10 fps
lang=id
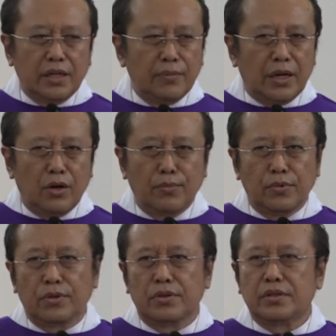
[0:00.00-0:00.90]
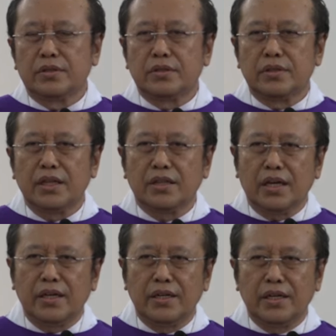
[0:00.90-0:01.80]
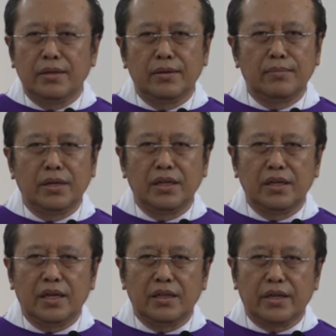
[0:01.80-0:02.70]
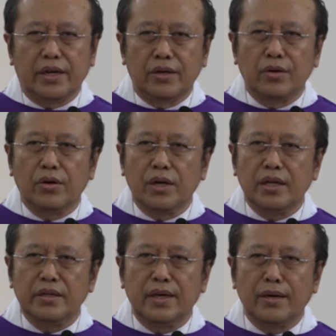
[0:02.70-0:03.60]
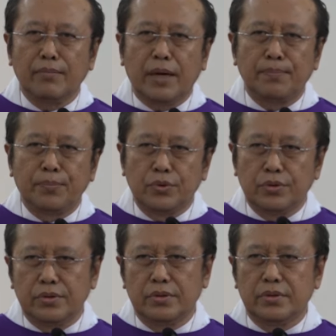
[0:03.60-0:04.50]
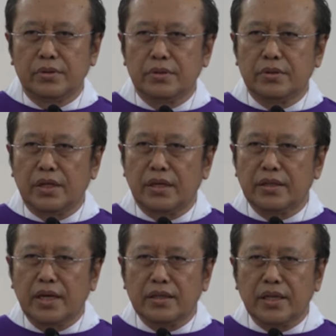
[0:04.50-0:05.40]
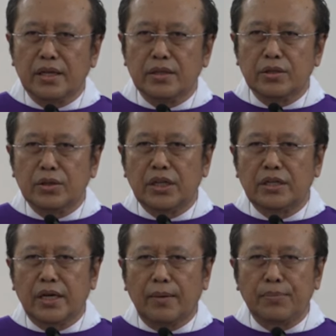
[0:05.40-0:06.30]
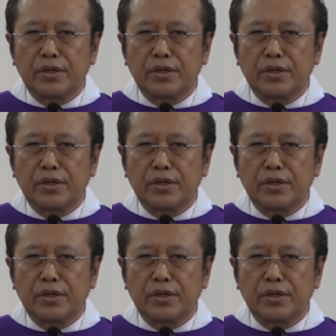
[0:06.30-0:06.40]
dan Pak Romo, cerita ini mengingatkan orang yang mabuk ternyata tidak